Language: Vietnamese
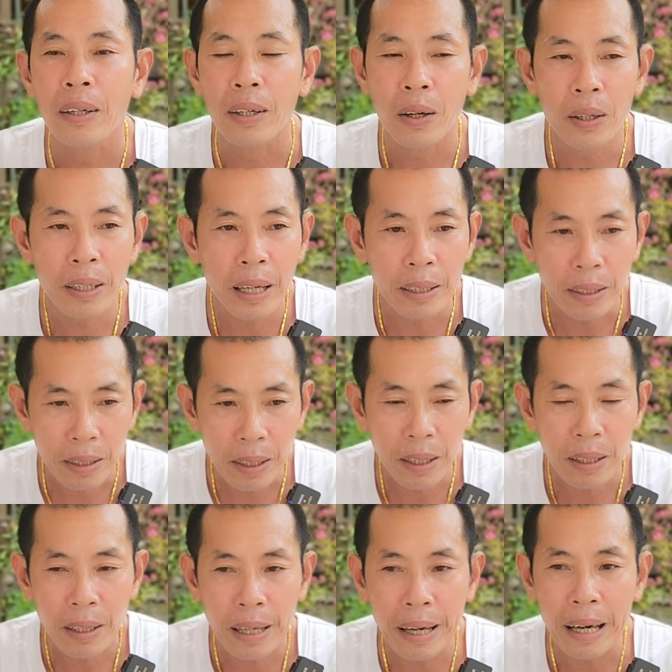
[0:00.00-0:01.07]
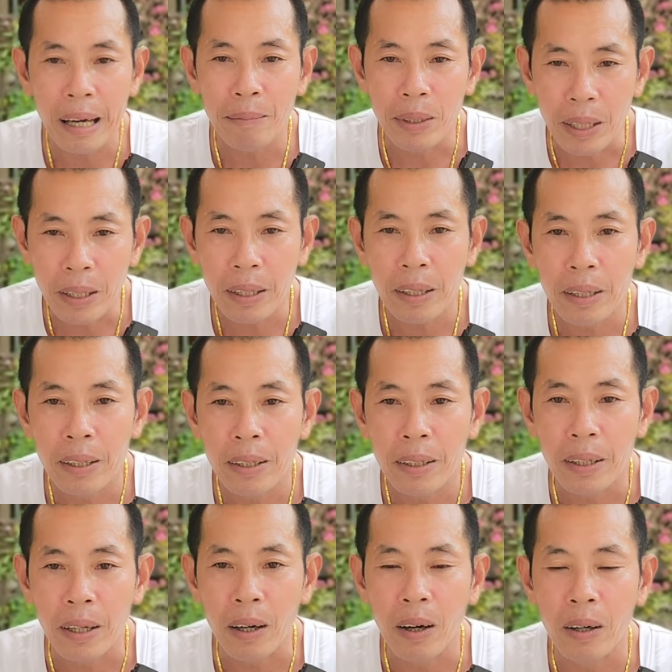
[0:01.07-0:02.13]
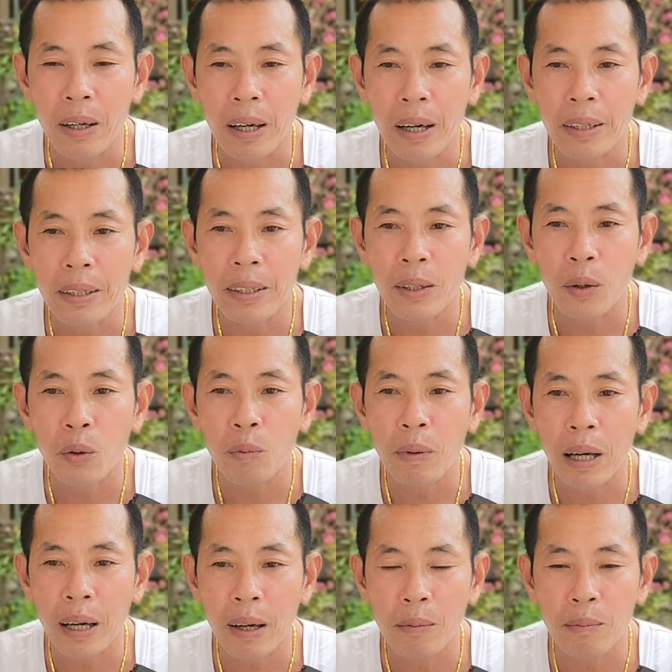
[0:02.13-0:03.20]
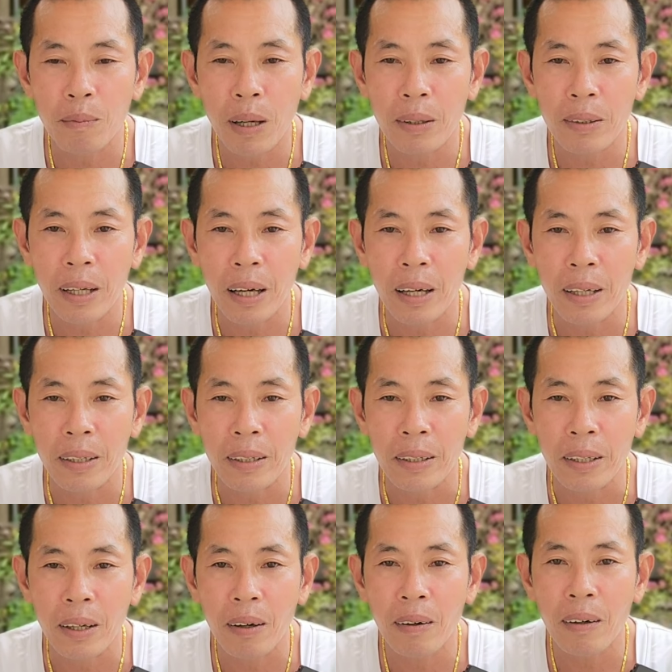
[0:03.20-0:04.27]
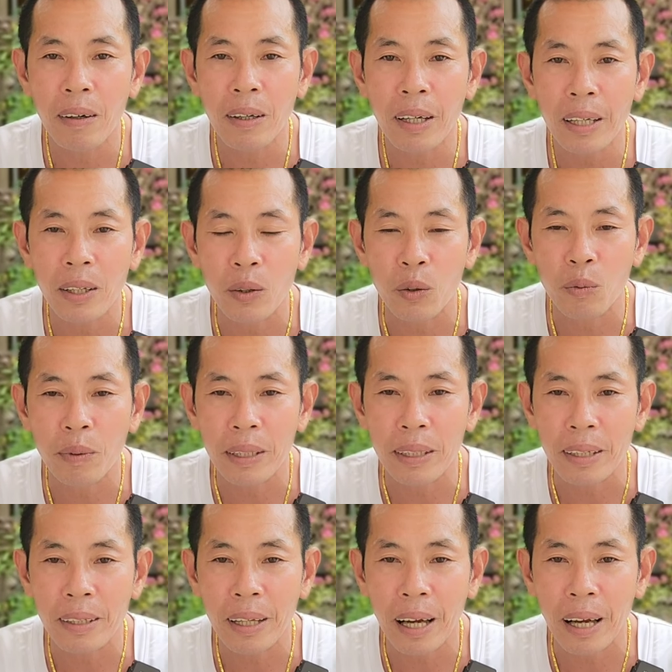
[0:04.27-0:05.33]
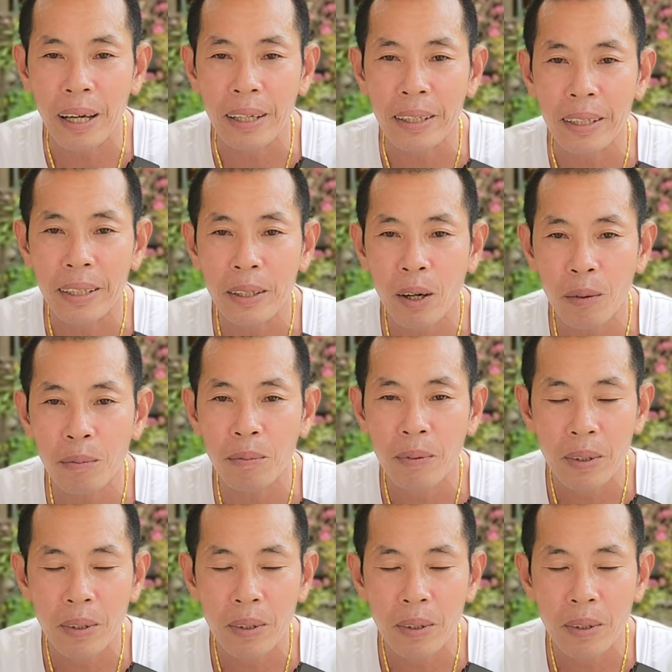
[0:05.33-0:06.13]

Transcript: nói là được là làm yeah. được còn à, ví dụ mà không bao giờ có cái vụ mà chữ thề chữ thốt